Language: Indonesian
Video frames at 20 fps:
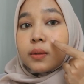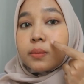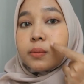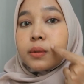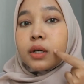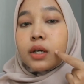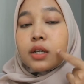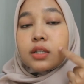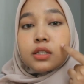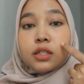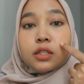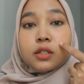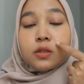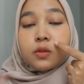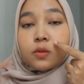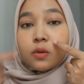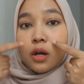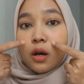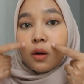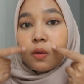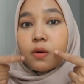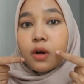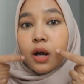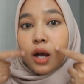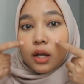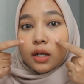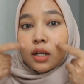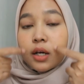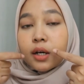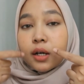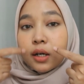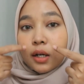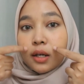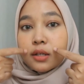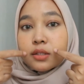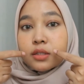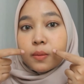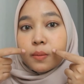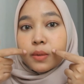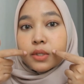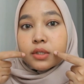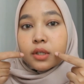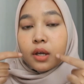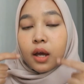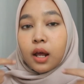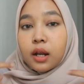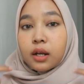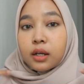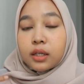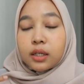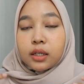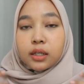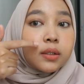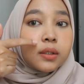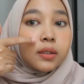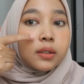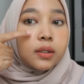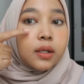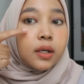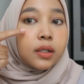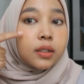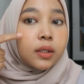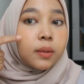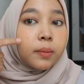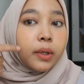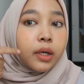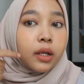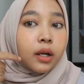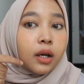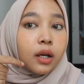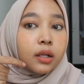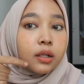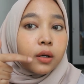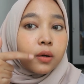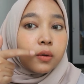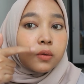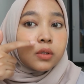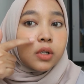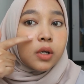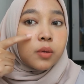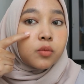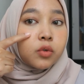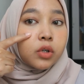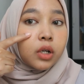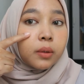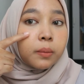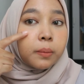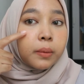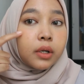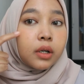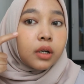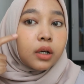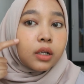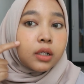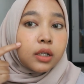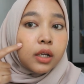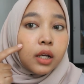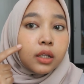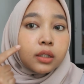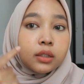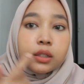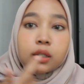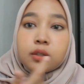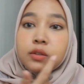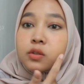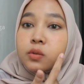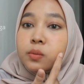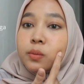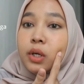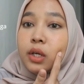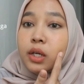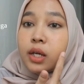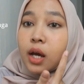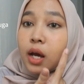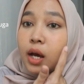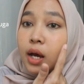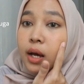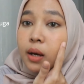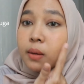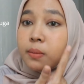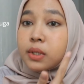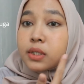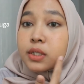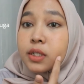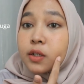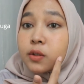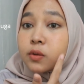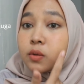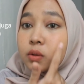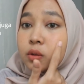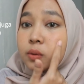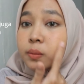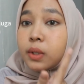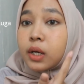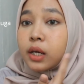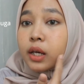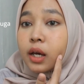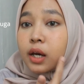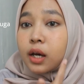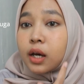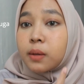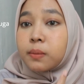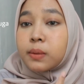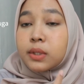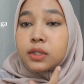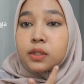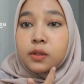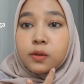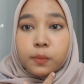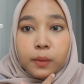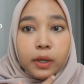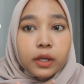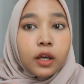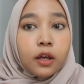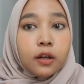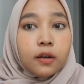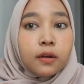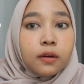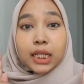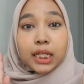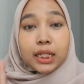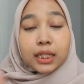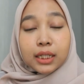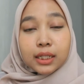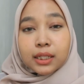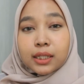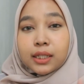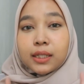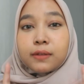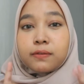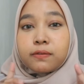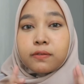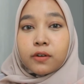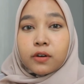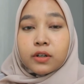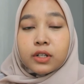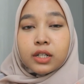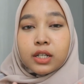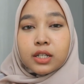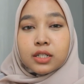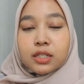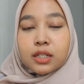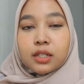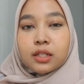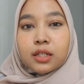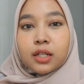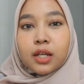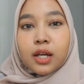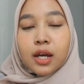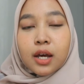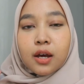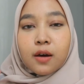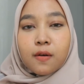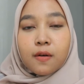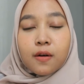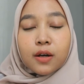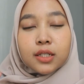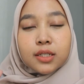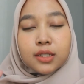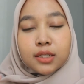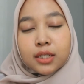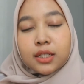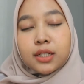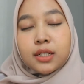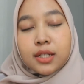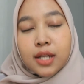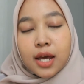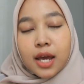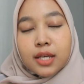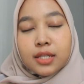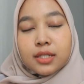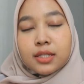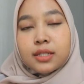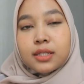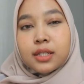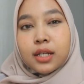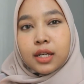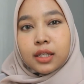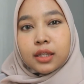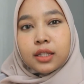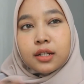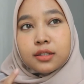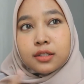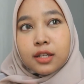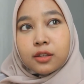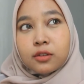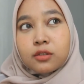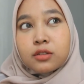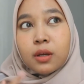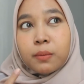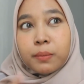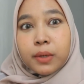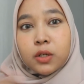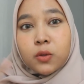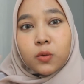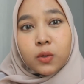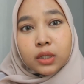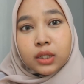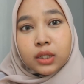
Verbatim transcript: di bagian sini juga aku nggak ada crack sama sekali dan kemerahan aku udah mulai pada kelihatan cuma ya masih ketutup lah ya masih lumayan ini foundationnya oxidize sekitar 1 sampai 2